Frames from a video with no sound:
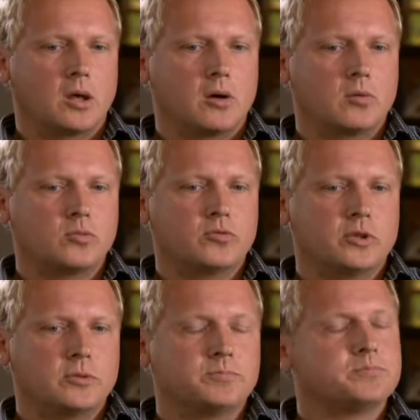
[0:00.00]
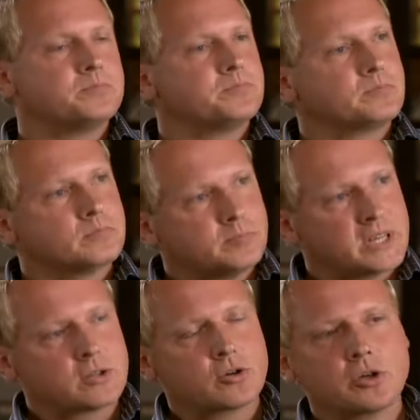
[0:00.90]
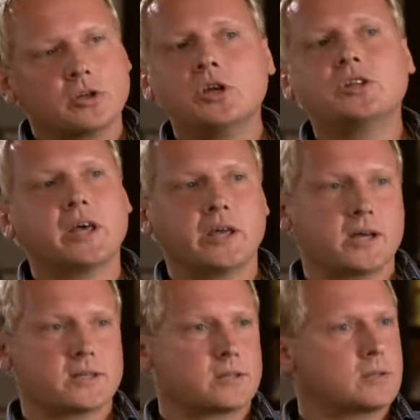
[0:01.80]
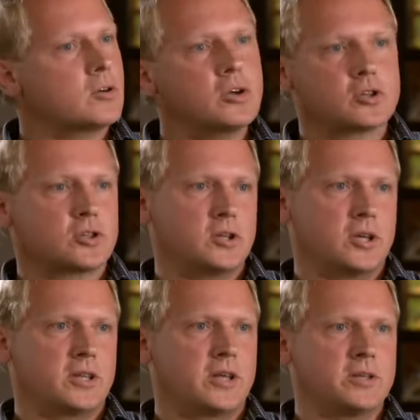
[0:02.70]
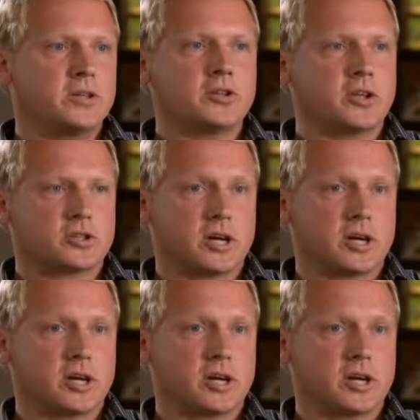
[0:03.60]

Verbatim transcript: On mówi, pastorze, nie teraz, to jeszcze nie ten, nie ten